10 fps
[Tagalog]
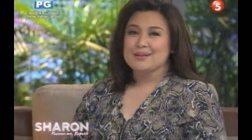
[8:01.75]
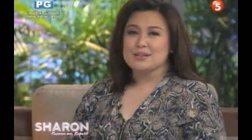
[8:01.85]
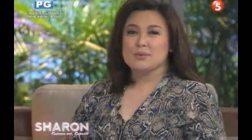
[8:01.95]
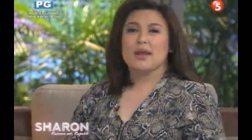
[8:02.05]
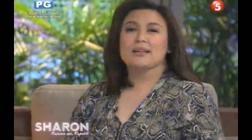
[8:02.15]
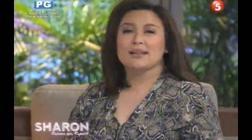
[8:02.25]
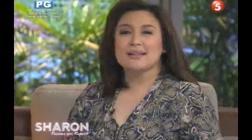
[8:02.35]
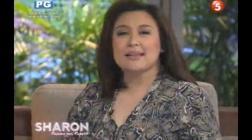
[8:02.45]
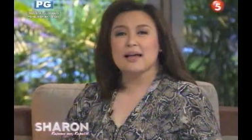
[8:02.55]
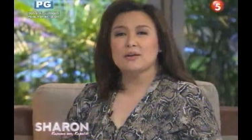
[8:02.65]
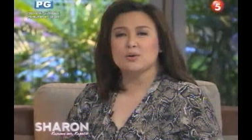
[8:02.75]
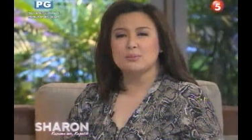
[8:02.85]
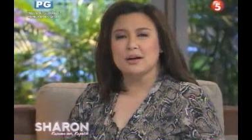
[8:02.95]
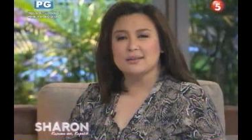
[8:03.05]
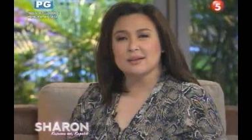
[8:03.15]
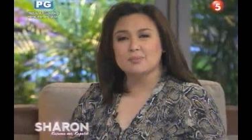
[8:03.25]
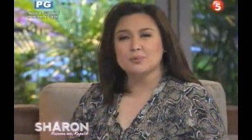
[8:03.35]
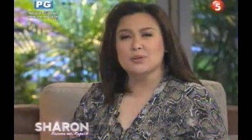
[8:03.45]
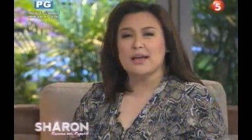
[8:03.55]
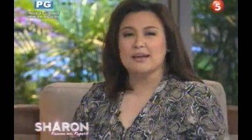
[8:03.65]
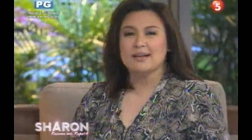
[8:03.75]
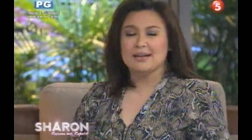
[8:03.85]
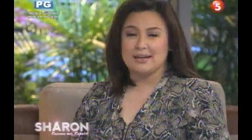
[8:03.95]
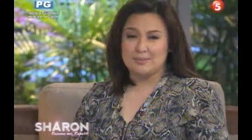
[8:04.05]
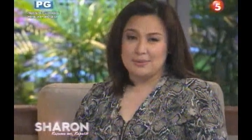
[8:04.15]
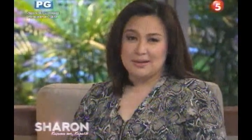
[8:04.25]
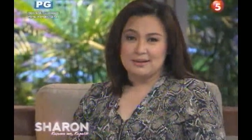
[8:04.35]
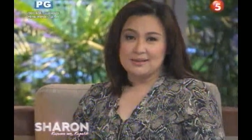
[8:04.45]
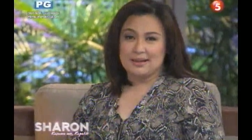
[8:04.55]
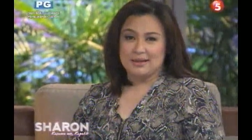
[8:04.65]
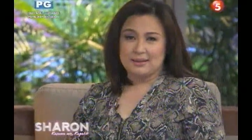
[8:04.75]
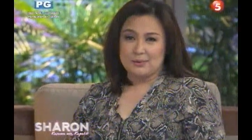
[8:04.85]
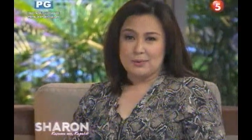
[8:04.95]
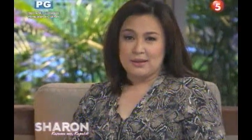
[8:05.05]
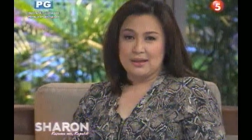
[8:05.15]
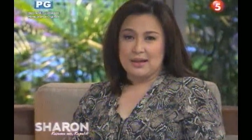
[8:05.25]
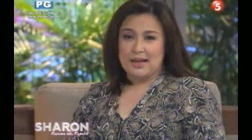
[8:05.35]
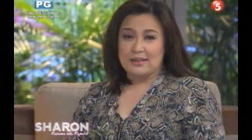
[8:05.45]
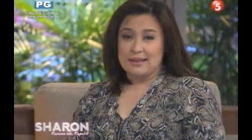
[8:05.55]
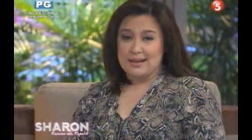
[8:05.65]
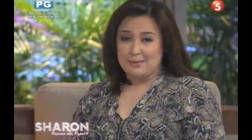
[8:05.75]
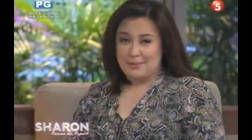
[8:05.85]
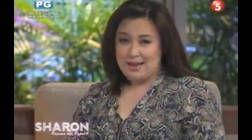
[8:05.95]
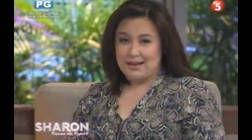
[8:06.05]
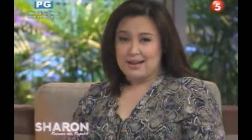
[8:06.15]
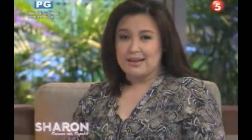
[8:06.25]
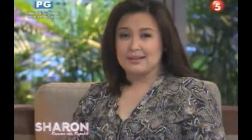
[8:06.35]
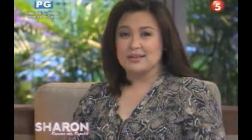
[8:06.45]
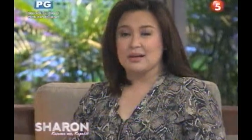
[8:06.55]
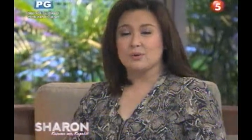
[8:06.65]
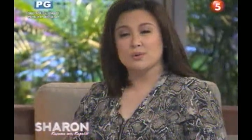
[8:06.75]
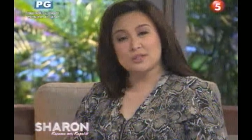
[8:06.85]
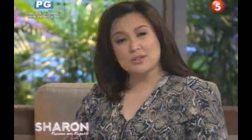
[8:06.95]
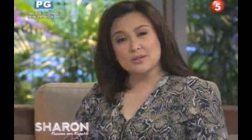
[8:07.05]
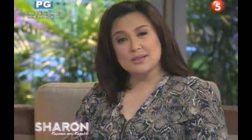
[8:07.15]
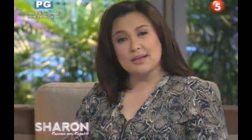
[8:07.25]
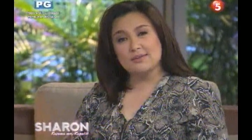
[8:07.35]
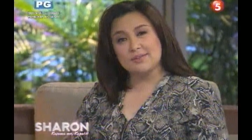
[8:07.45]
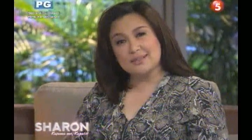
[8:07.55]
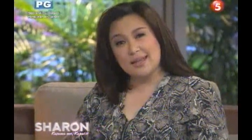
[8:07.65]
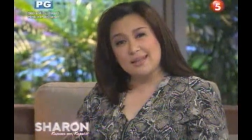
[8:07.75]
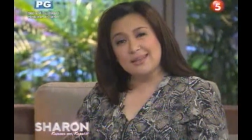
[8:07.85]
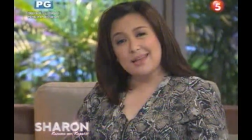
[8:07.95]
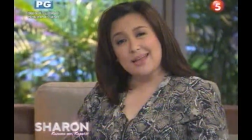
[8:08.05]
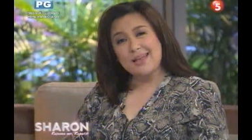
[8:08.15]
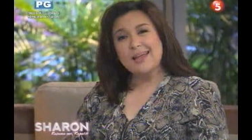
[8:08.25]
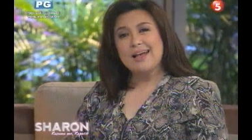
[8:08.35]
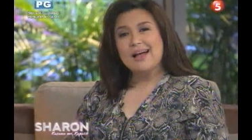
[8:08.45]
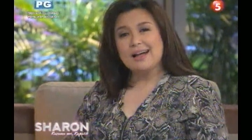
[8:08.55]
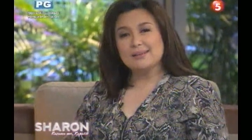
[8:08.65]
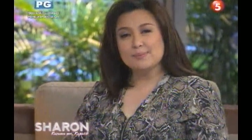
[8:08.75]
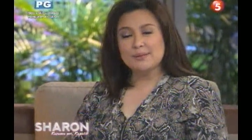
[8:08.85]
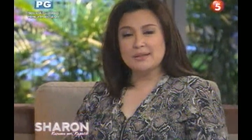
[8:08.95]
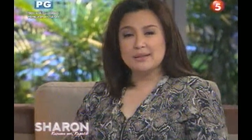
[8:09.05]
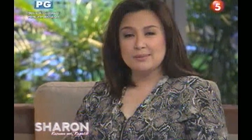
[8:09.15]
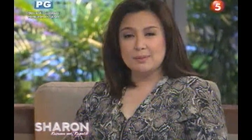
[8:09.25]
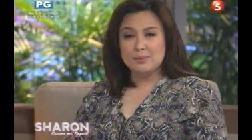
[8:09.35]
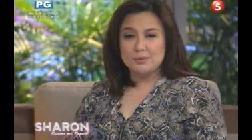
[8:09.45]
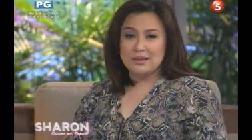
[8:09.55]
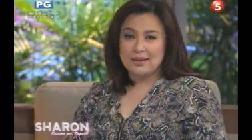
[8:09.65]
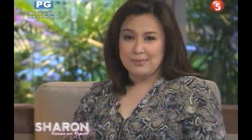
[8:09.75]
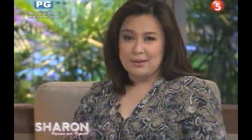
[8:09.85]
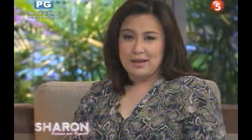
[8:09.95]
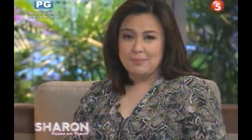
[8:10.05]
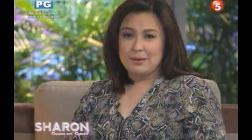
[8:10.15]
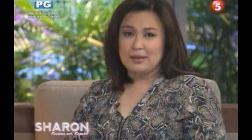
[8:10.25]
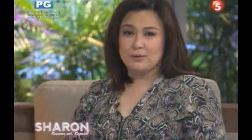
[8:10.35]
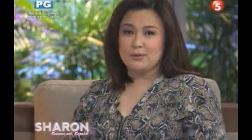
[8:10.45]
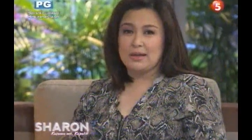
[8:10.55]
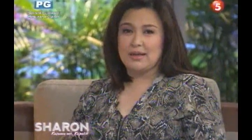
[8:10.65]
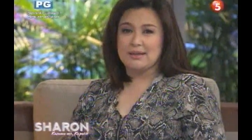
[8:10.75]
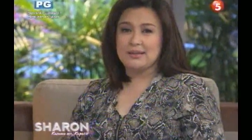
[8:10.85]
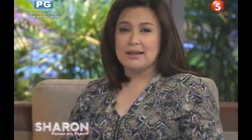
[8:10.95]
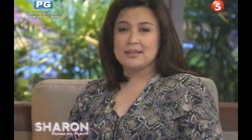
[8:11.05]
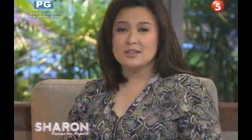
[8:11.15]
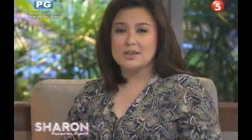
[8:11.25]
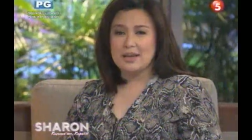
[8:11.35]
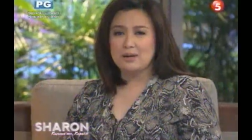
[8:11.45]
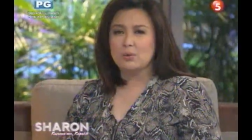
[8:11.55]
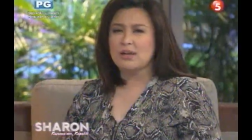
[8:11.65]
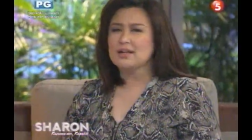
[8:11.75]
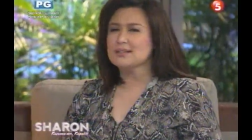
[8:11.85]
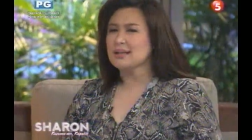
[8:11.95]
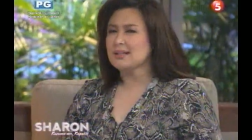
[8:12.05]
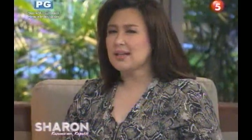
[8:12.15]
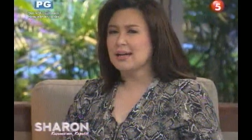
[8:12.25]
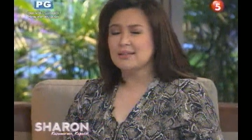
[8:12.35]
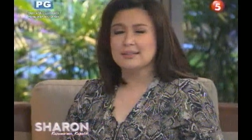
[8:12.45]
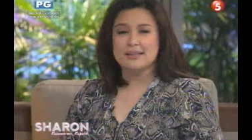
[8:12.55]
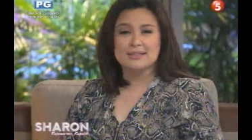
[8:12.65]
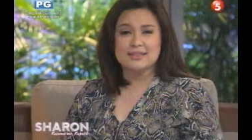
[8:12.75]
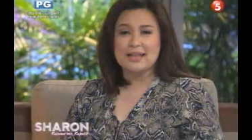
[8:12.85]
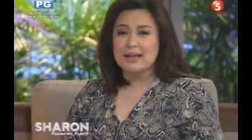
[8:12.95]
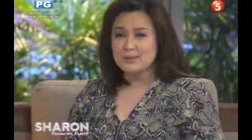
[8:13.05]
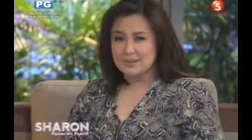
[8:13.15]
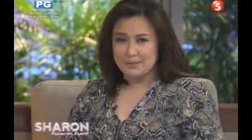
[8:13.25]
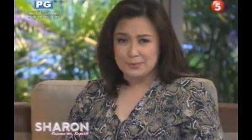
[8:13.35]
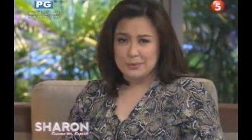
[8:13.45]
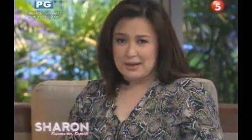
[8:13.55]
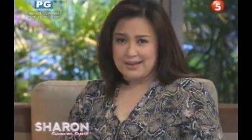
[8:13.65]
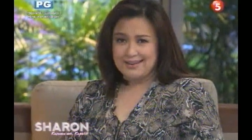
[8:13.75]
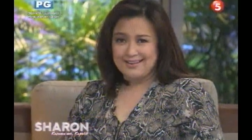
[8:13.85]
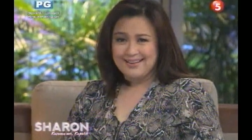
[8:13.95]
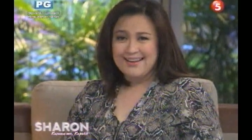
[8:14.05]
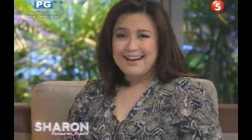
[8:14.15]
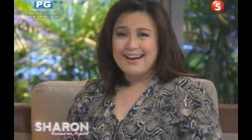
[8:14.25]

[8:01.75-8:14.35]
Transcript: Swerte na tayo kung makatagpo tayo ng kaibigan sa katauhan ng ating ama, gaya ni Agustus kay Vicente, at ang pagiging mabuting ama, pinatunayan ni Danchel, wala sa edad at estado sa buhay.